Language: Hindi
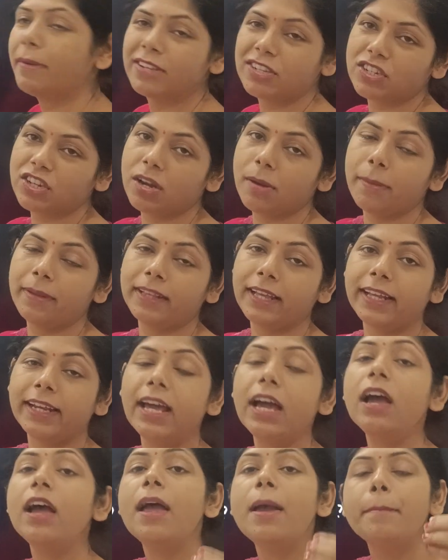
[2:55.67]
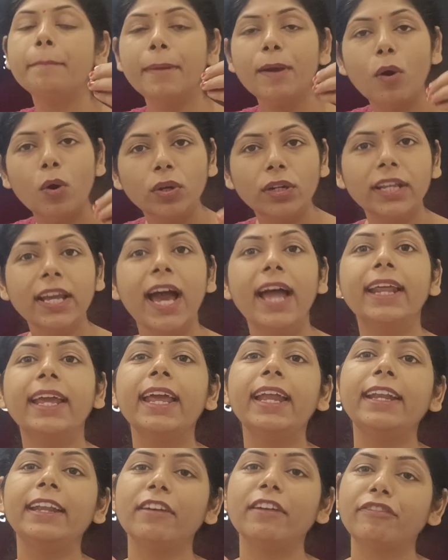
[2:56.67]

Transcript: कमेंट सेक्शन में बताना मैं ओ की